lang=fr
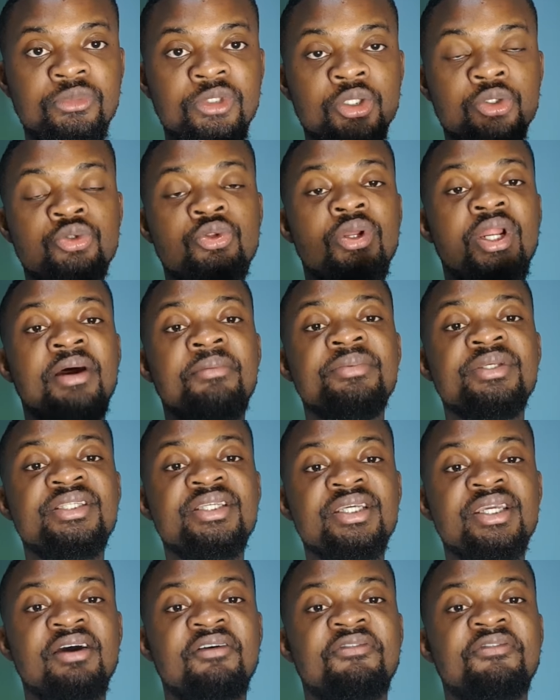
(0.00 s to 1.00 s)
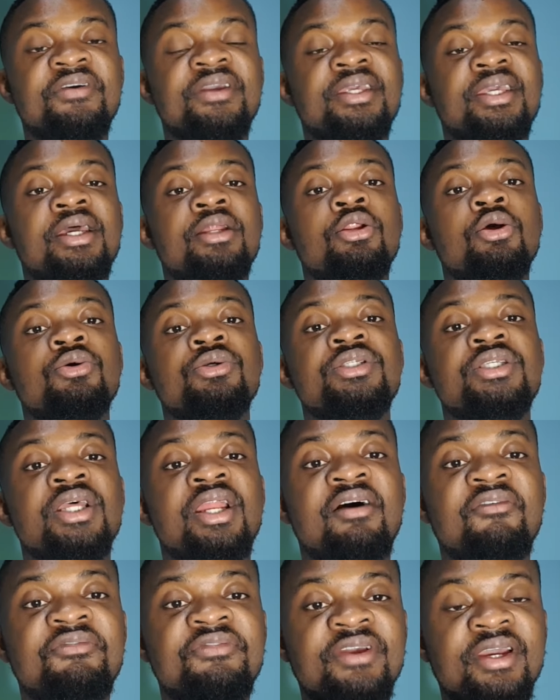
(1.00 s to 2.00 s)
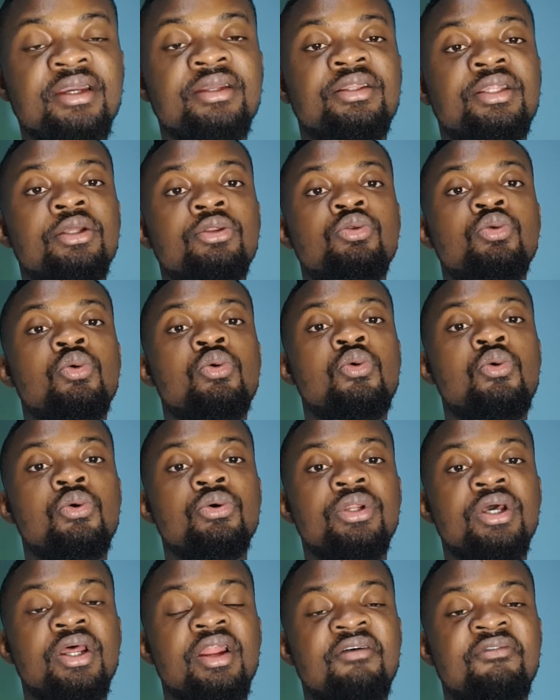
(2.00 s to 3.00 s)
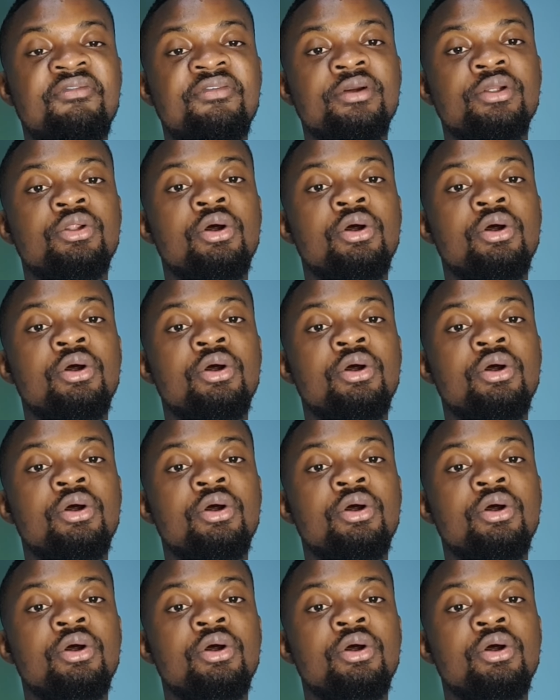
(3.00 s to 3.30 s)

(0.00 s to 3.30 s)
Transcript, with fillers: de la musique africaine, donc c'est la fierté tout court de l'Afrique.